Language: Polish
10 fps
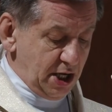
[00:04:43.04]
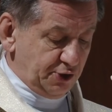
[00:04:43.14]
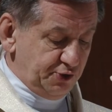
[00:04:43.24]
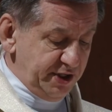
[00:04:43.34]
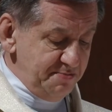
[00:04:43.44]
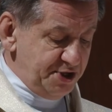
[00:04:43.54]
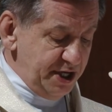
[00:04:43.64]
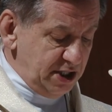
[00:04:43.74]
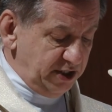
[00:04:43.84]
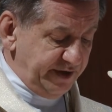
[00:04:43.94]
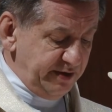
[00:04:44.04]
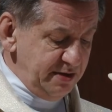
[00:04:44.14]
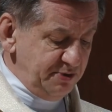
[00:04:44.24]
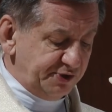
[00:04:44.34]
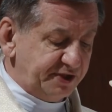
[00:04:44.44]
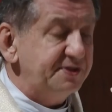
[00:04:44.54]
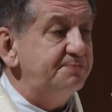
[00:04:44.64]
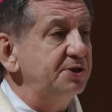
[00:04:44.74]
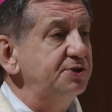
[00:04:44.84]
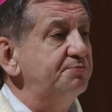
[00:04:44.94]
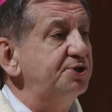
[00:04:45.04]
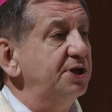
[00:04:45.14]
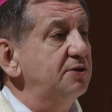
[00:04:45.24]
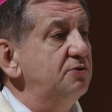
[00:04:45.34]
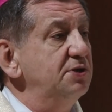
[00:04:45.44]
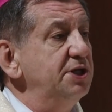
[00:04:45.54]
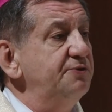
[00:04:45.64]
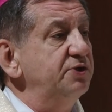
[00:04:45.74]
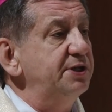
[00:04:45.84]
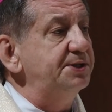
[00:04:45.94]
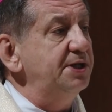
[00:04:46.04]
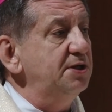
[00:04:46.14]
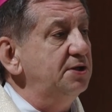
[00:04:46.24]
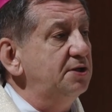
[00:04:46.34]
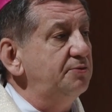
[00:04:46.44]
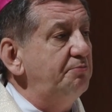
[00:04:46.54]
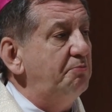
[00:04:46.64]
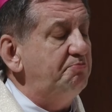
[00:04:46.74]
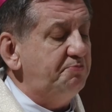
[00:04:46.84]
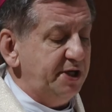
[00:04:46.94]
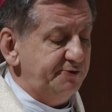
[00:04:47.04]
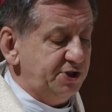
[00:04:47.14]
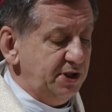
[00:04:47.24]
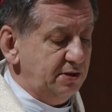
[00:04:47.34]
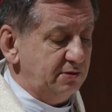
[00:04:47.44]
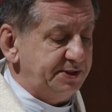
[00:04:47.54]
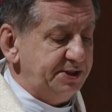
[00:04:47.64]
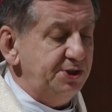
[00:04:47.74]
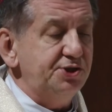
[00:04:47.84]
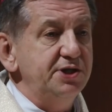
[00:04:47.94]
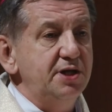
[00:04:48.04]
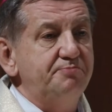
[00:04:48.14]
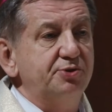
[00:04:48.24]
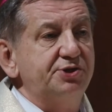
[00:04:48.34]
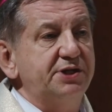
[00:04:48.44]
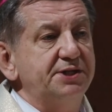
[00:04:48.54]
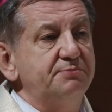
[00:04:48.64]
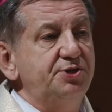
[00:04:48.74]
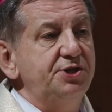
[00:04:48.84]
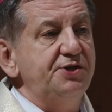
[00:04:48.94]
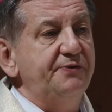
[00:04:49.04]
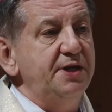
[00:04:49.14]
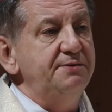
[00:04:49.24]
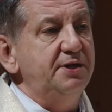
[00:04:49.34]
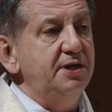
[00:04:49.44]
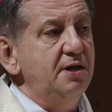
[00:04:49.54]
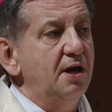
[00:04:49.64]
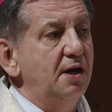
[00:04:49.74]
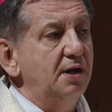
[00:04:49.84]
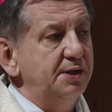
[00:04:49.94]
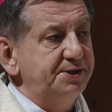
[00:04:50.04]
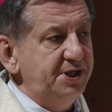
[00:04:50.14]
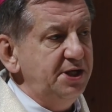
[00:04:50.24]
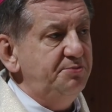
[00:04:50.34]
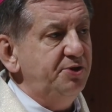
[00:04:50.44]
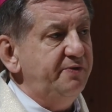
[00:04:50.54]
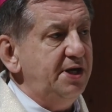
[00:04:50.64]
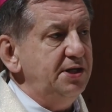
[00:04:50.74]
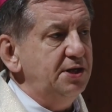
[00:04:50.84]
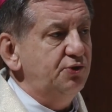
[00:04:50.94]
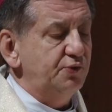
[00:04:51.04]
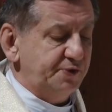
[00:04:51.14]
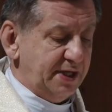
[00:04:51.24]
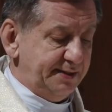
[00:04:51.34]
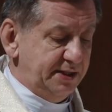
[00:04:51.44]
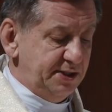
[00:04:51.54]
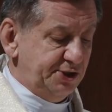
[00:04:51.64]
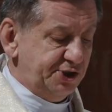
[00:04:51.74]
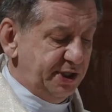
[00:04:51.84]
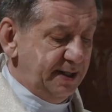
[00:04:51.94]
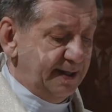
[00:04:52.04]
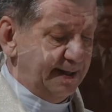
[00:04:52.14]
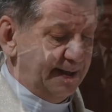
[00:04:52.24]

którym dziękowałem już w sposób szczególny 21 stycznia podczas mszy świętej celebrowanej tu w katedrze